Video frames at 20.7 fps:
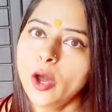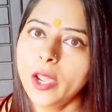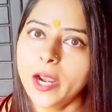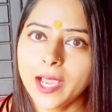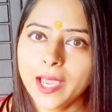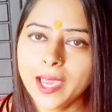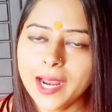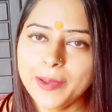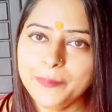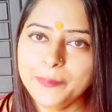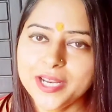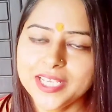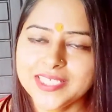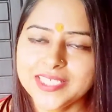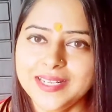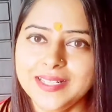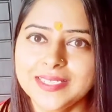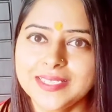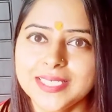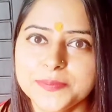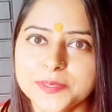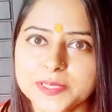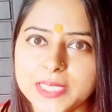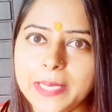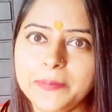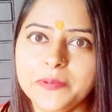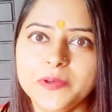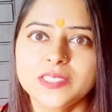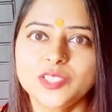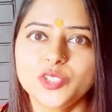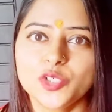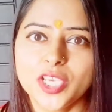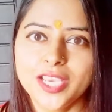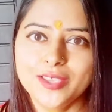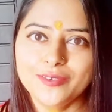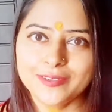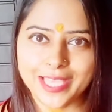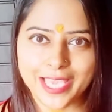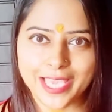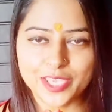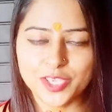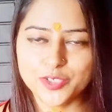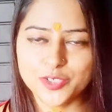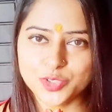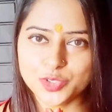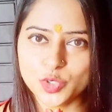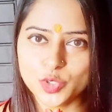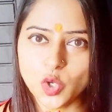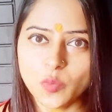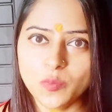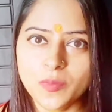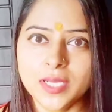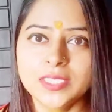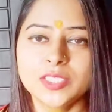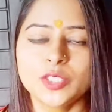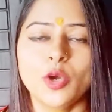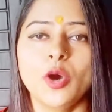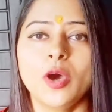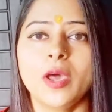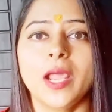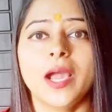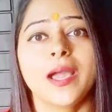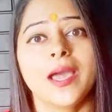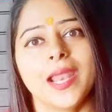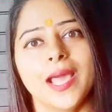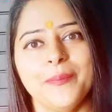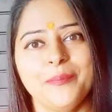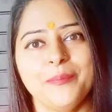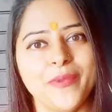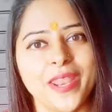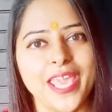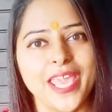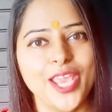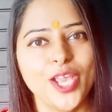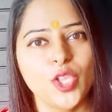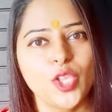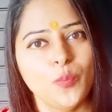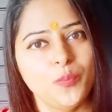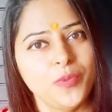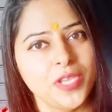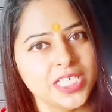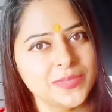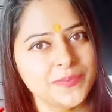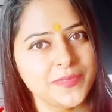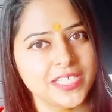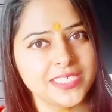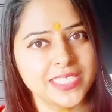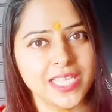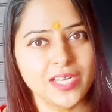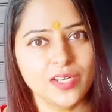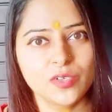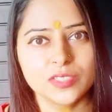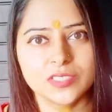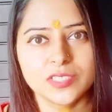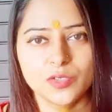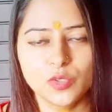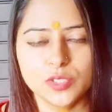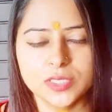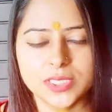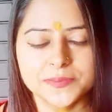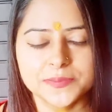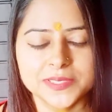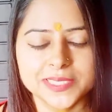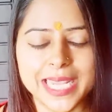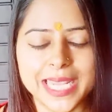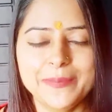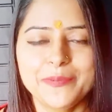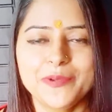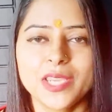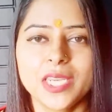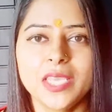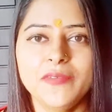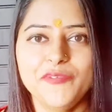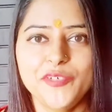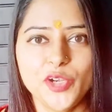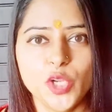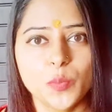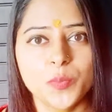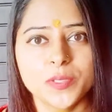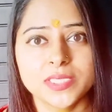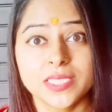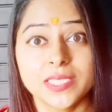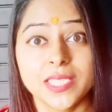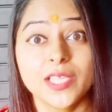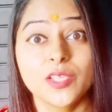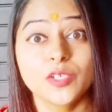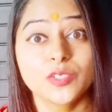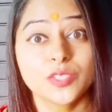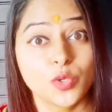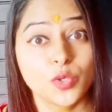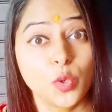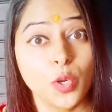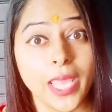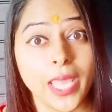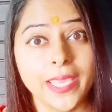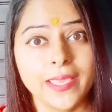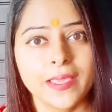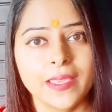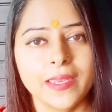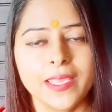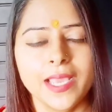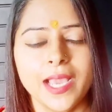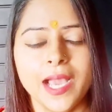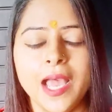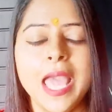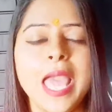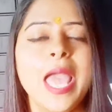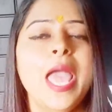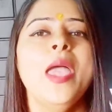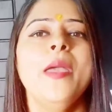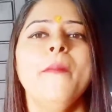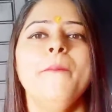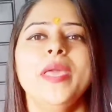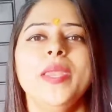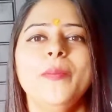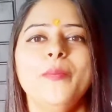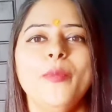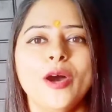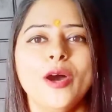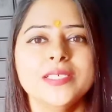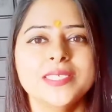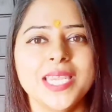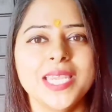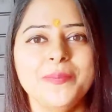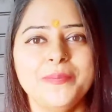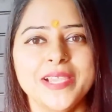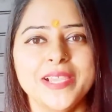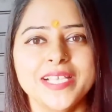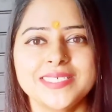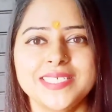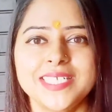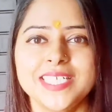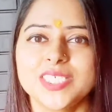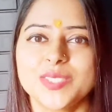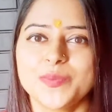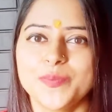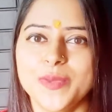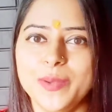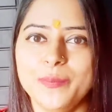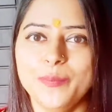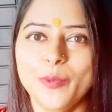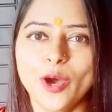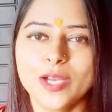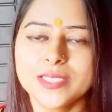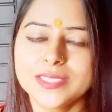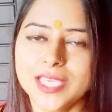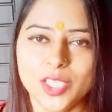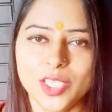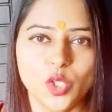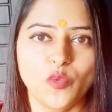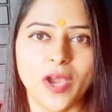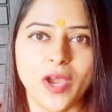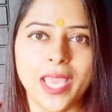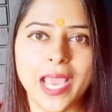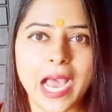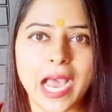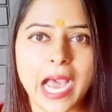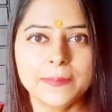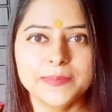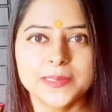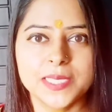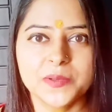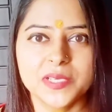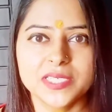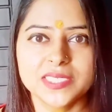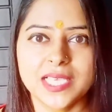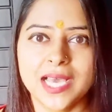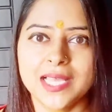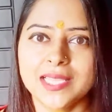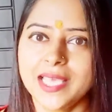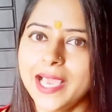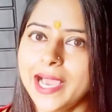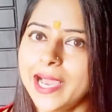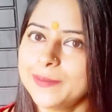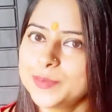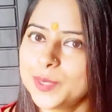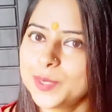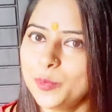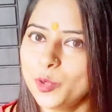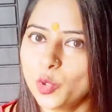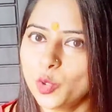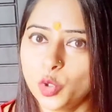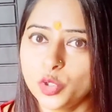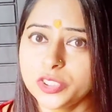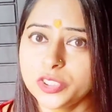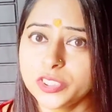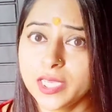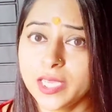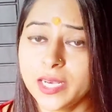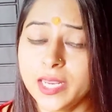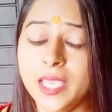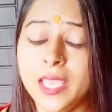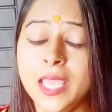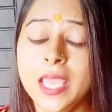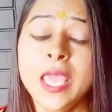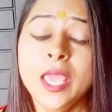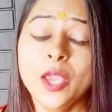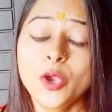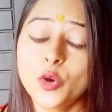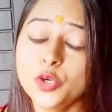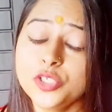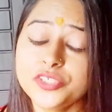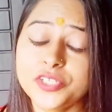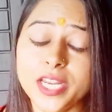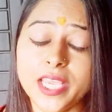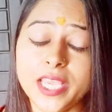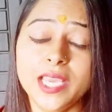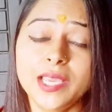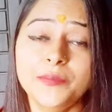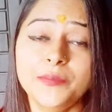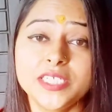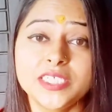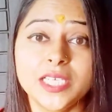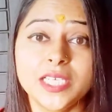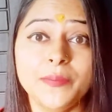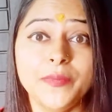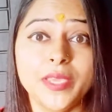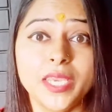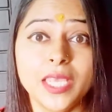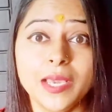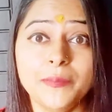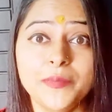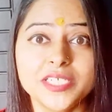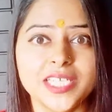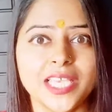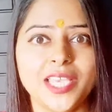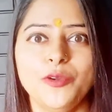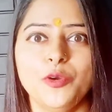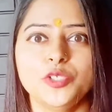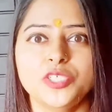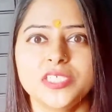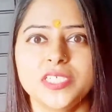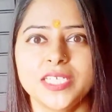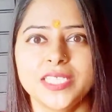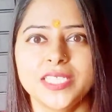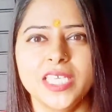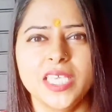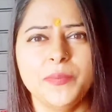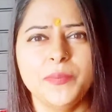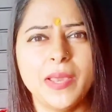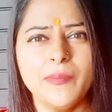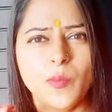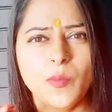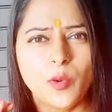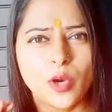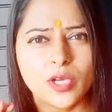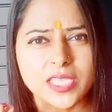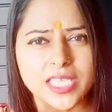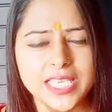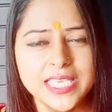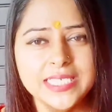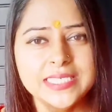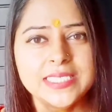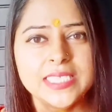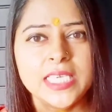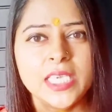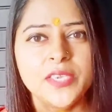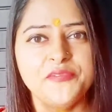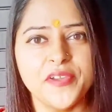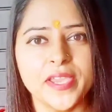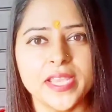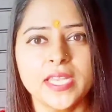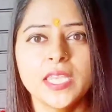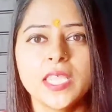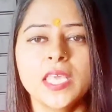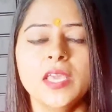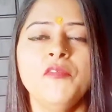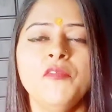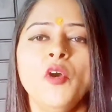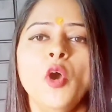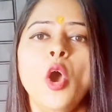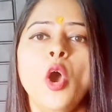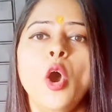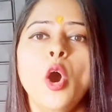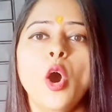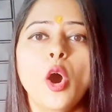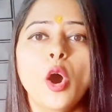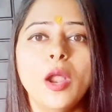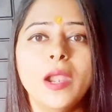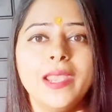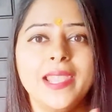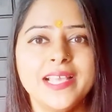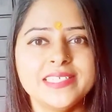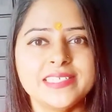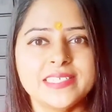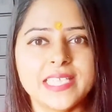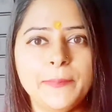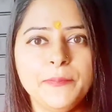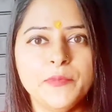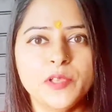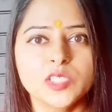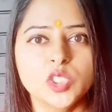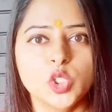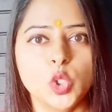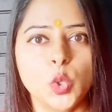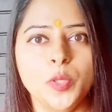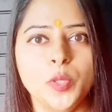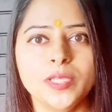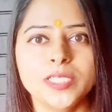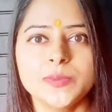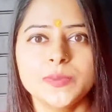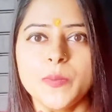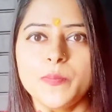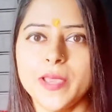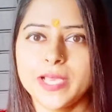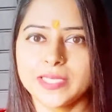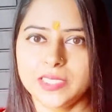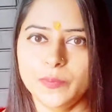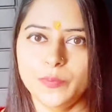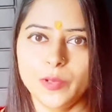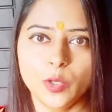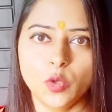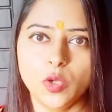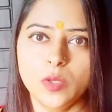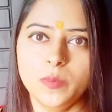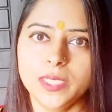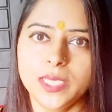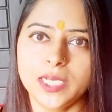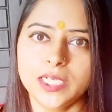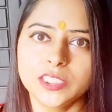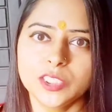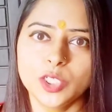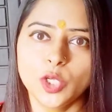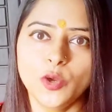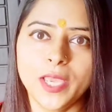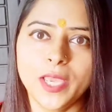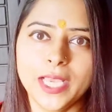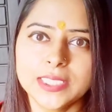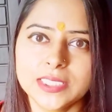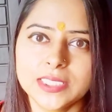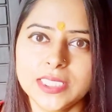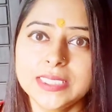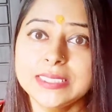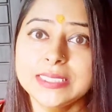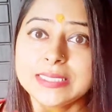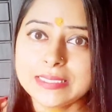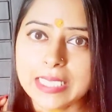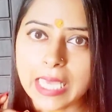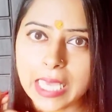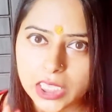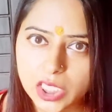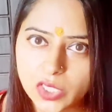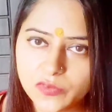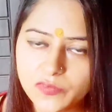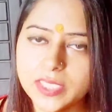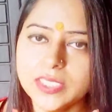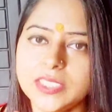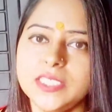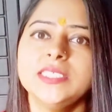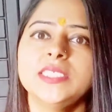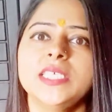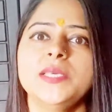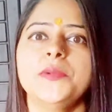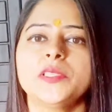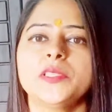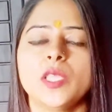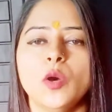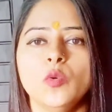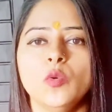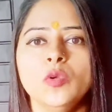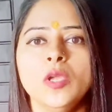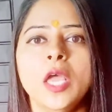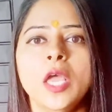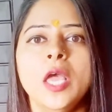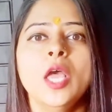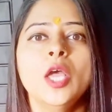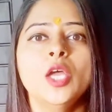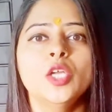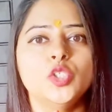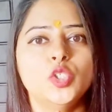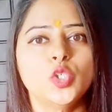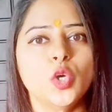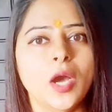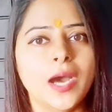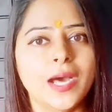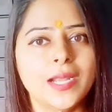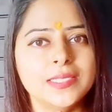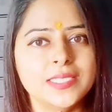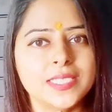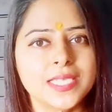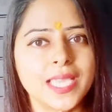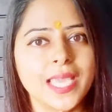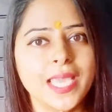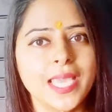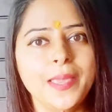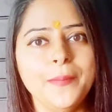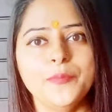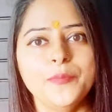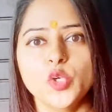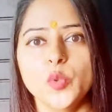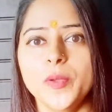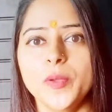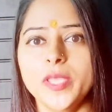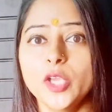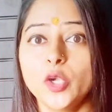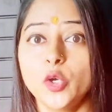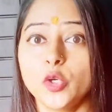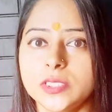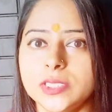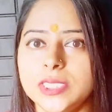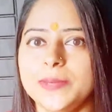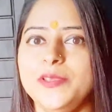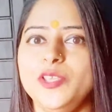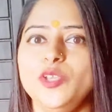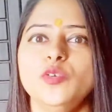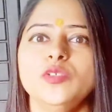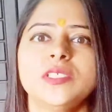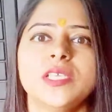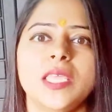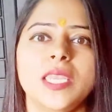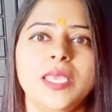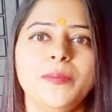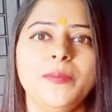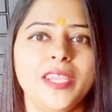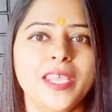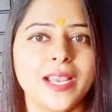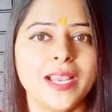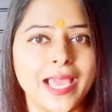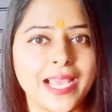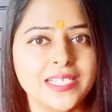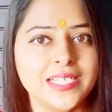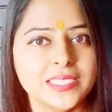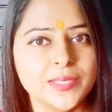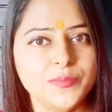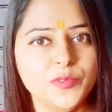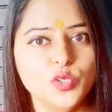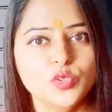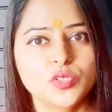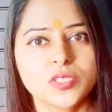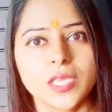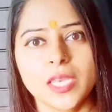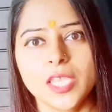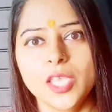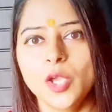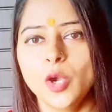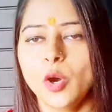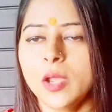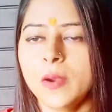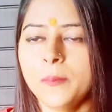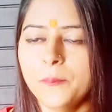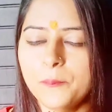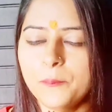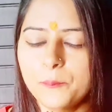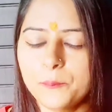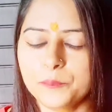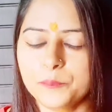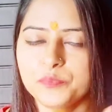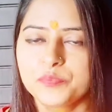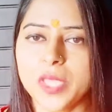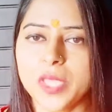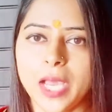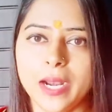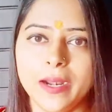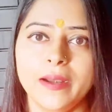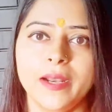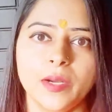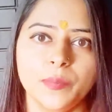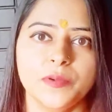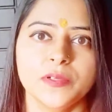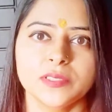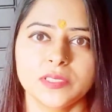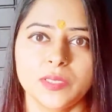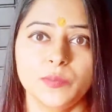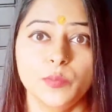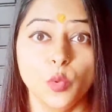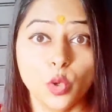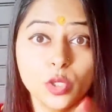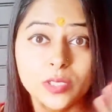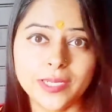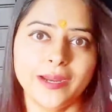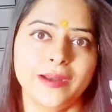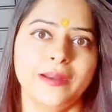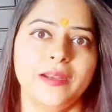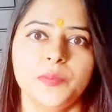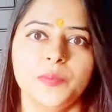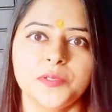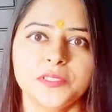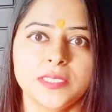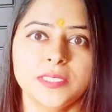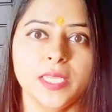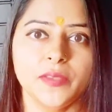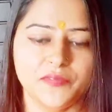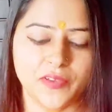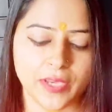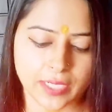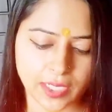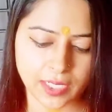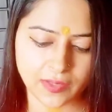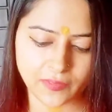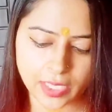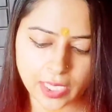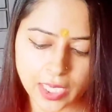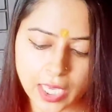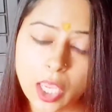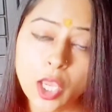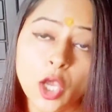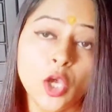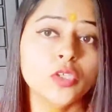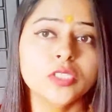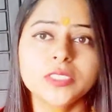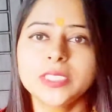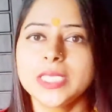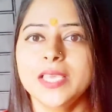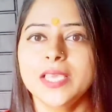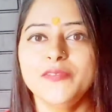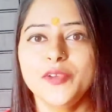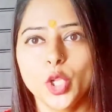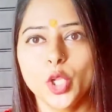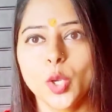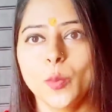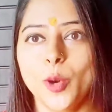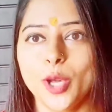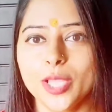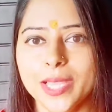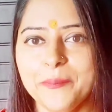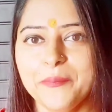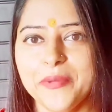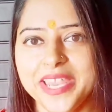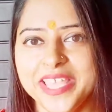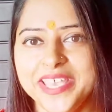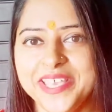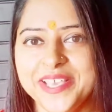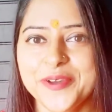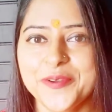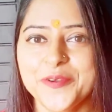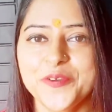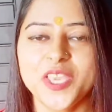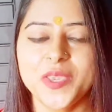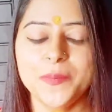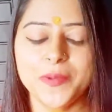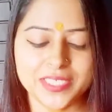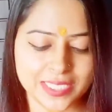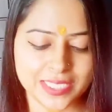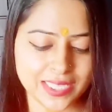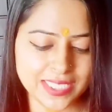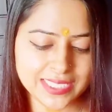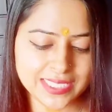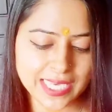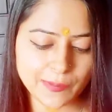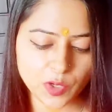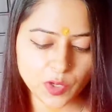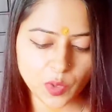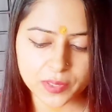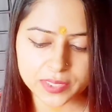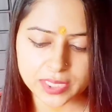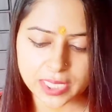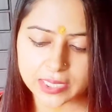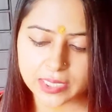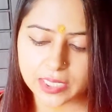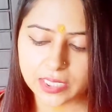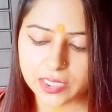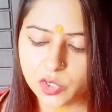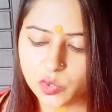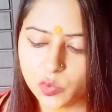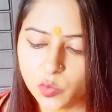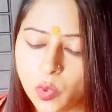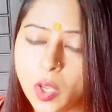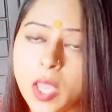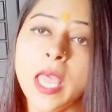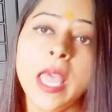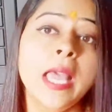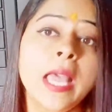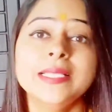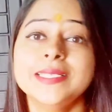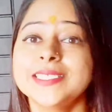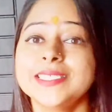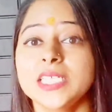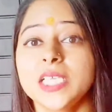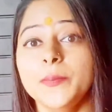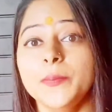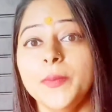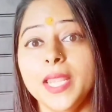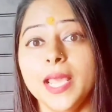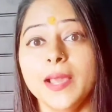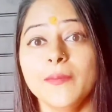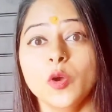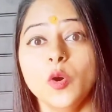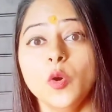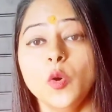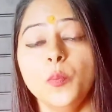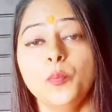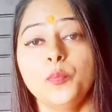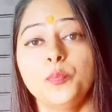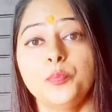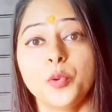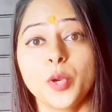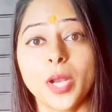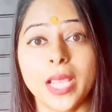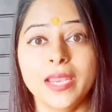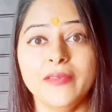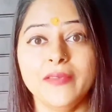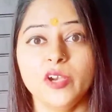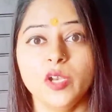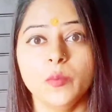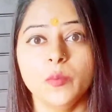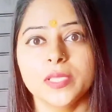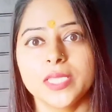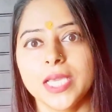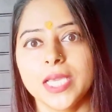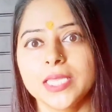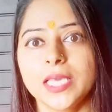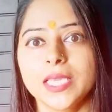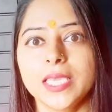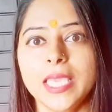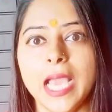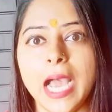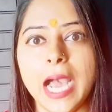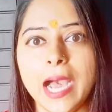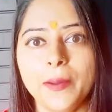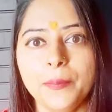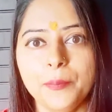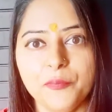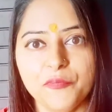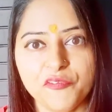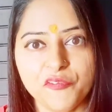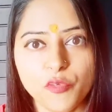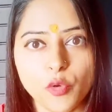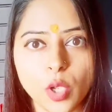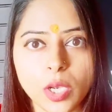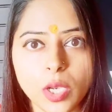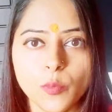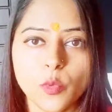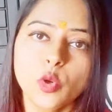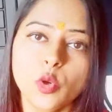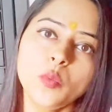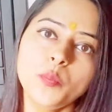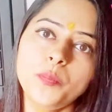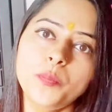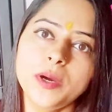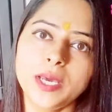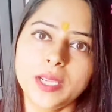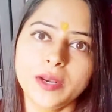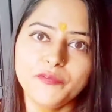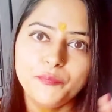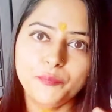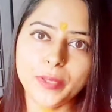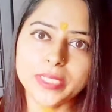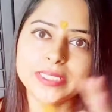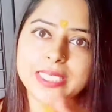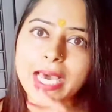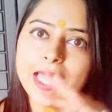और अगर आप मेरा चैनल सब्सक्राइब कर चुके हैं तो थैंक यू सो मच और अगर आप नए हैं तो प्लीज मेरे चैनल को जरूर सब्सक्राइब करिए वीडियो पसंद आए तो जरूर लाइक करिएगा मेरी बहुत सारी ब्लेसिंग्स मेरी बहुत सारी दुआएं आप सबके साथ हैं आप सब लोग खुश करें खुश रहे हमेशा मेरी हमेशा ही कोशिश रहती है कि मैं आपको बहुत ईजी इफेक्टिव और लेस टाइम कंज्यूमिंग जिसमें पैसे बिल्कुल भी खर्च ना हो ऐसी सात्विक चीजें बताऊं जो हर जगह जो मैंने खुद से भी यूज करी मेरे क्लाइंट ने भी यूज करी और हंड्रेड परसेंट मोर देन हंड्रेड परसेंट इफेक्टिव है तो चलिए वीडियो को बहुत लंबा नहीं करूंगी मैं जल्दी से आपको बता देती हूँ जैसे कि मैंने आपको पुराने वीडियो में बताया था कि आप फुल मून पर मैं